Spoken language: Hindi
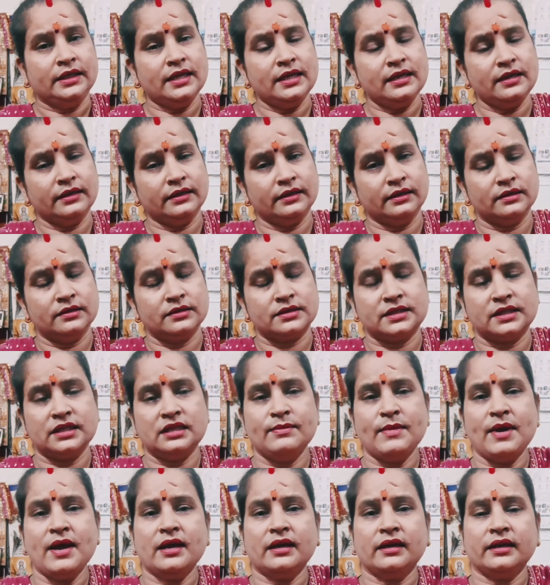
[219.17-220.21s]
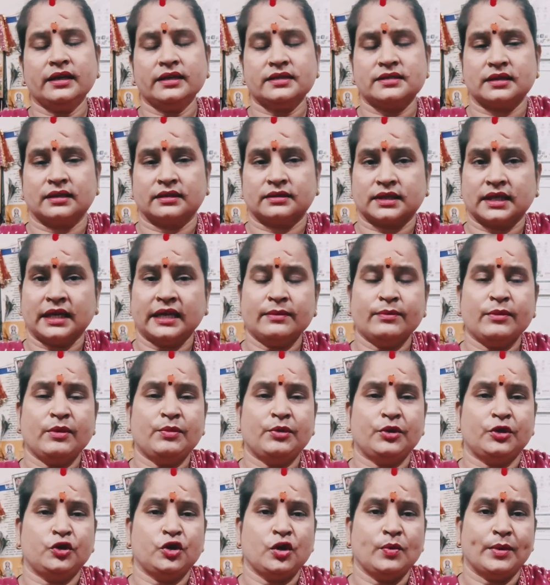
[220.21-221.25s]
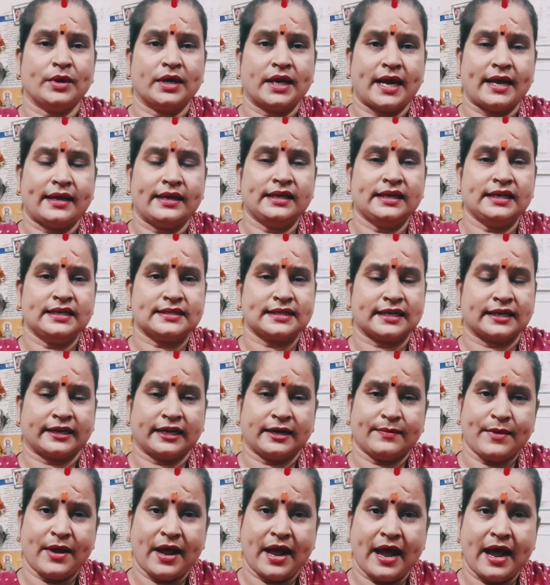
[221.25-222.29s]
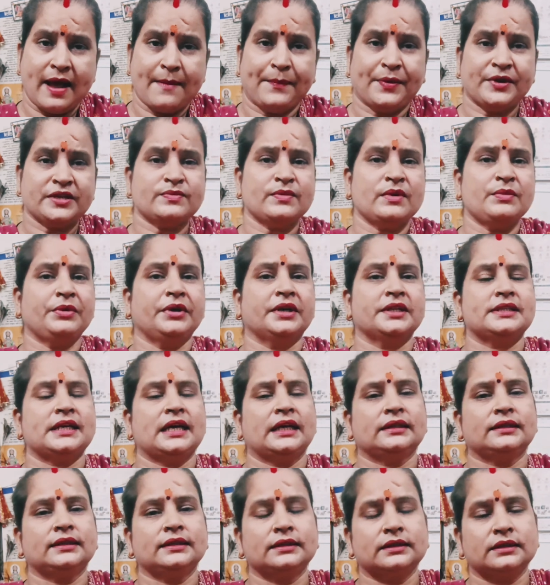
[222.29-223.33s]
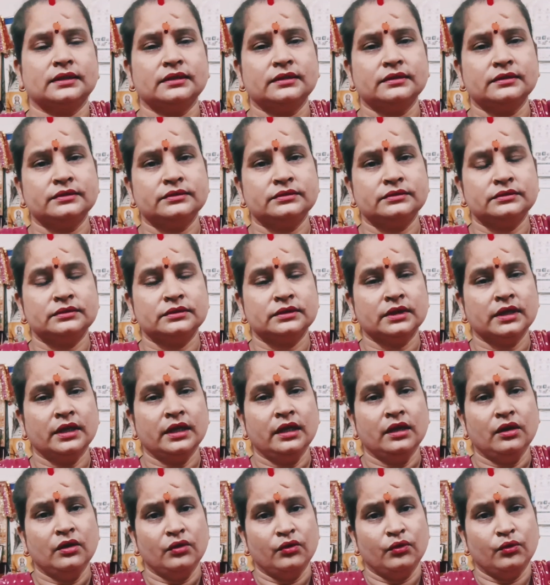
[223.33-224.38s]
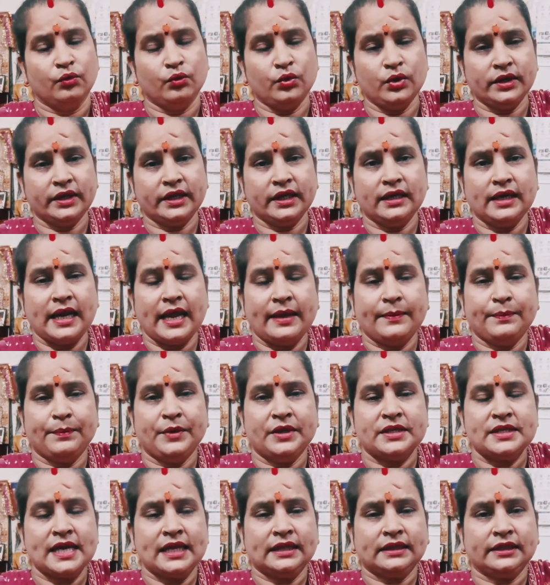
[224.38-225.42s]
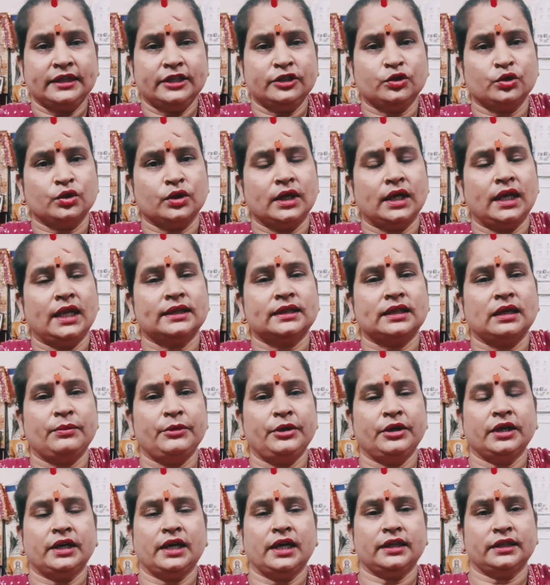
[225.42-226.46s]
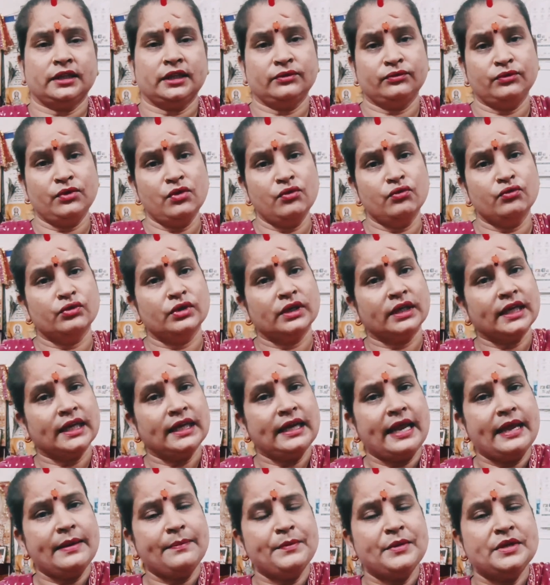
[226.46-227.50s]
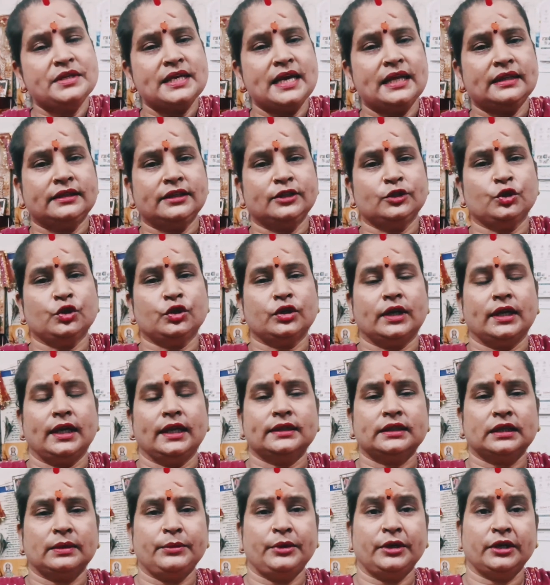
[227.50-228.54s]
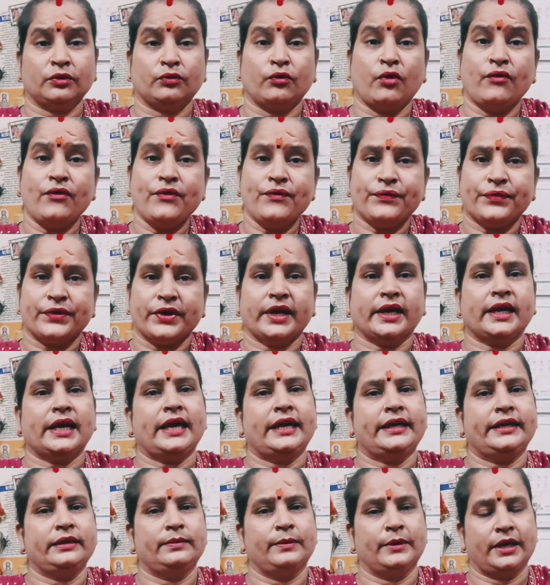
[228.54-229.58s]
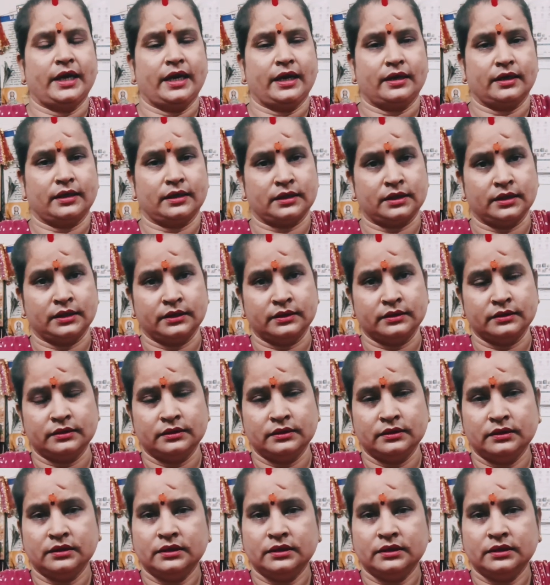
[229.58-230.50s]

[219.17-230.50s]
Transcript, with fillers: ये सीमा के चक्कर में वीडियो बनाने के चक्कर में आपस में भिड़ जाते हैं उनके लाइफ में जाते हैं तो गलत कमेंट करते हैं वो उनके लाइफ में जाते हैं तो गलत कमेंट वो भी फेक आईडी बना करके